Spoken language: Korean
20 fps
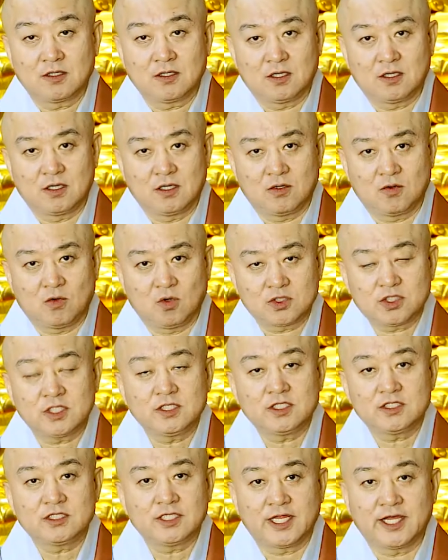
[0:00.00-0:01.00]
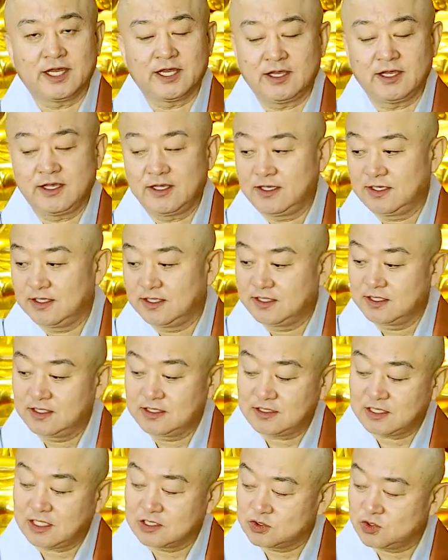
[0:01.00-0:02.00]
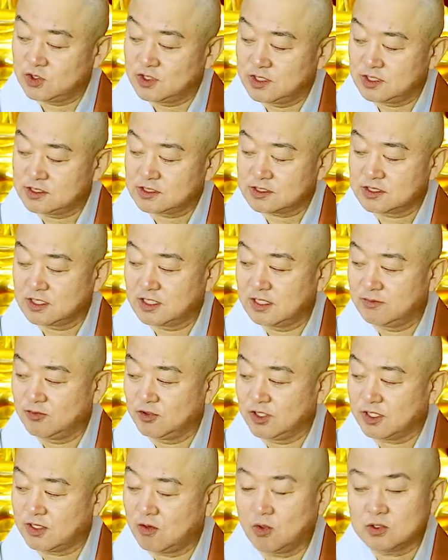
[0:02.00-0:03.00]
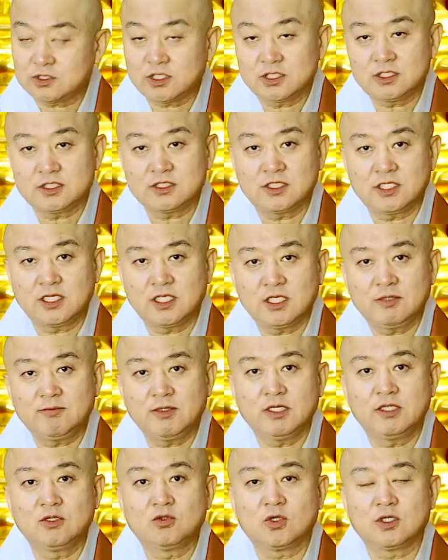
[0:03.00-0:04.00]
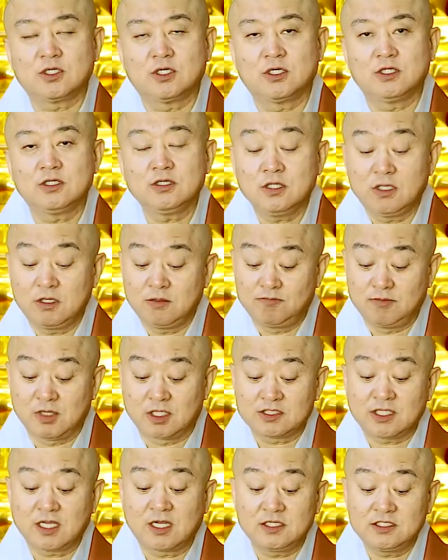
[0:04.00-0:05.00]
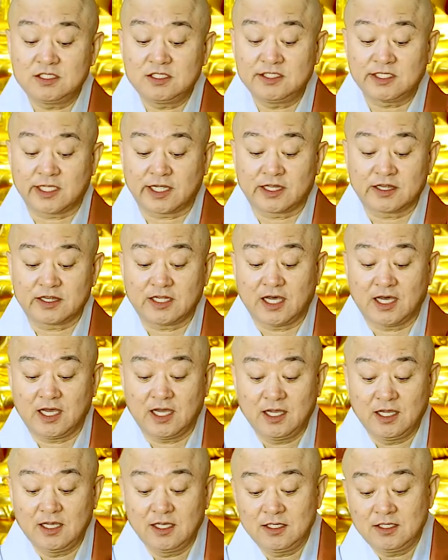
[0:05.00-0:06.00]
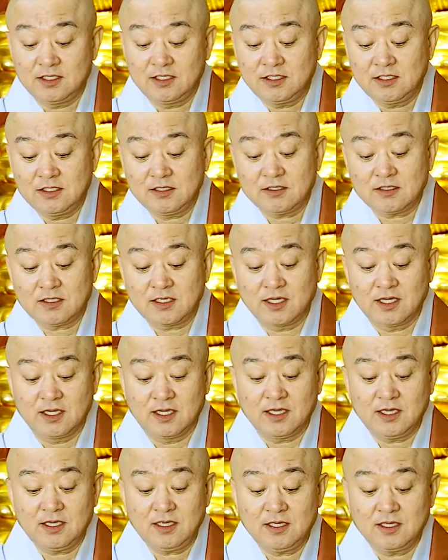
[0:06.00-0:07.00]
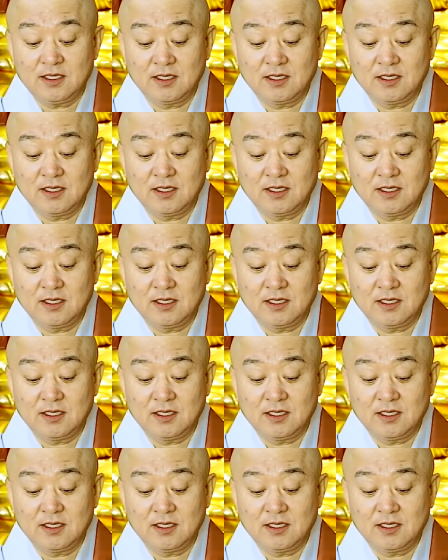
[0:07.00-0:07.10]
어, 5천 년 전에 이 탄소인데 측정을 해보니까 5천 년 전에 이미 인도는 명상을 시작했다. 이렇게